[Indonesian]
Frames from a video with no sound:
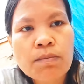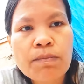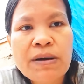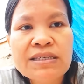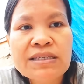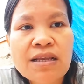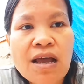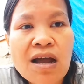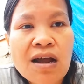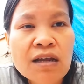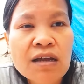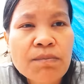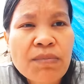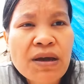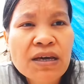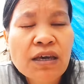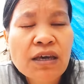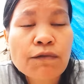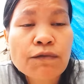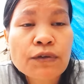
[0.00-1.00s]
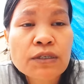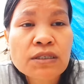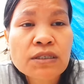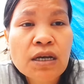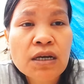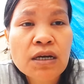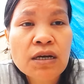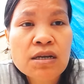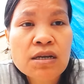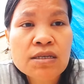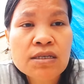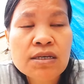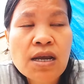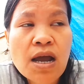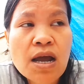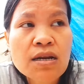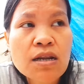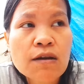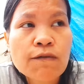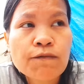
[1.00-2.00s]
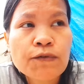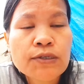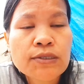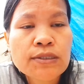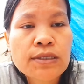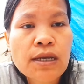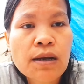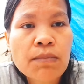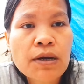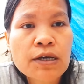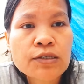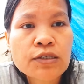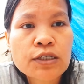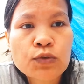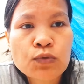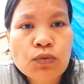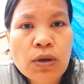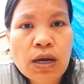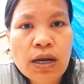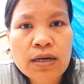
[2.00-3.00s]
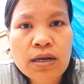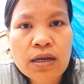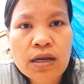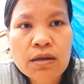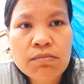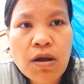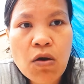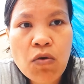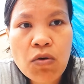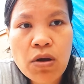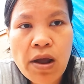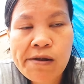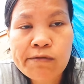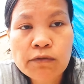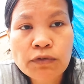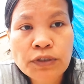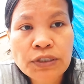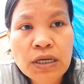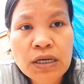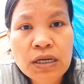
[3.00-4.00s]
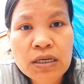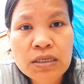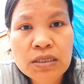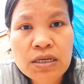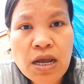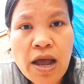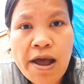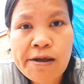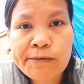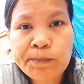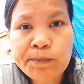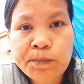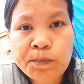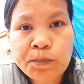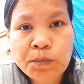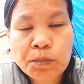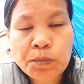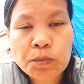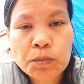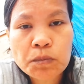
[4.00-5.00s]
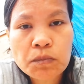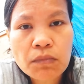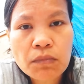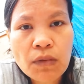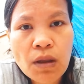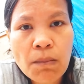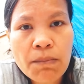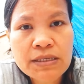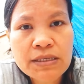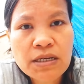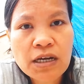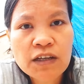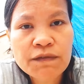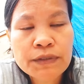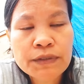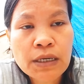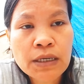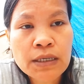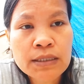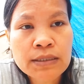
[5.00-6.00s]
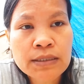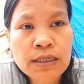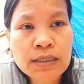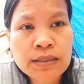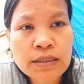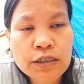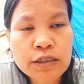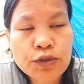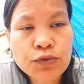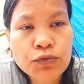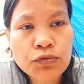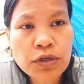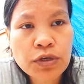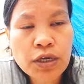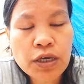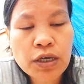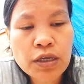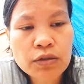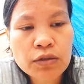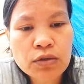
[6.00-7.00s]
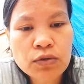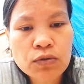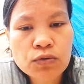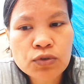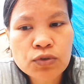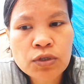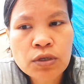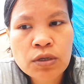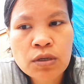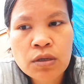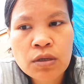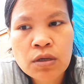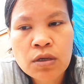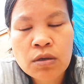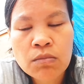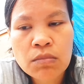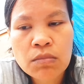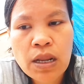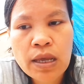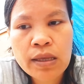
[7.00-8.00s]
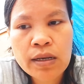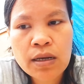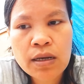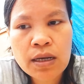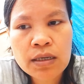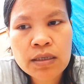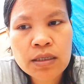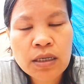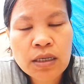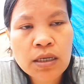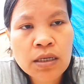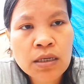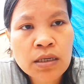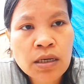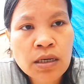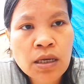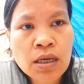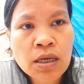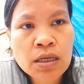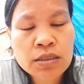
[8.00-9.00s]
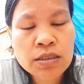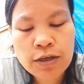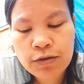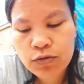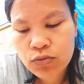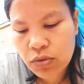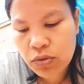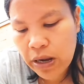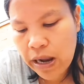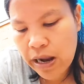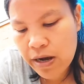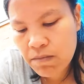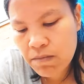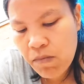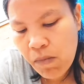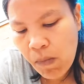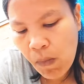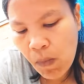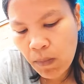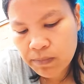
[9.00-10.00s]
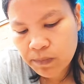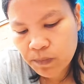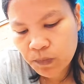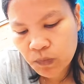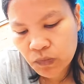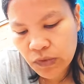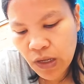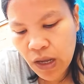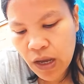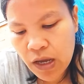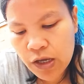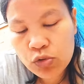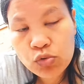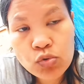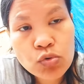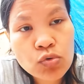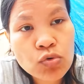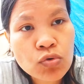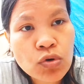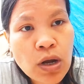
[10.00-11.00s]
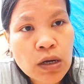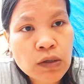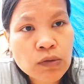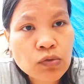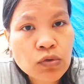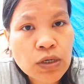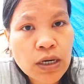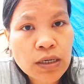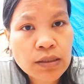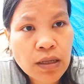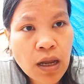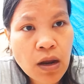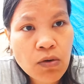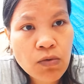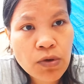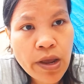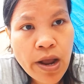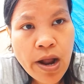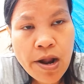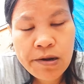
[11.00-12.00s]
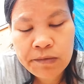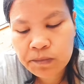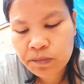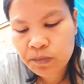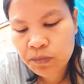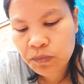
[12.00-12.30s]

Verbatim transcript: pasangan pakai visa kerja dan visa mahasiswa kadang kan mau kan visa kerja pasangan visa kerja kerja di UK terus melahirkan di Inggris gitu kan nah itu aku kurang tahu ya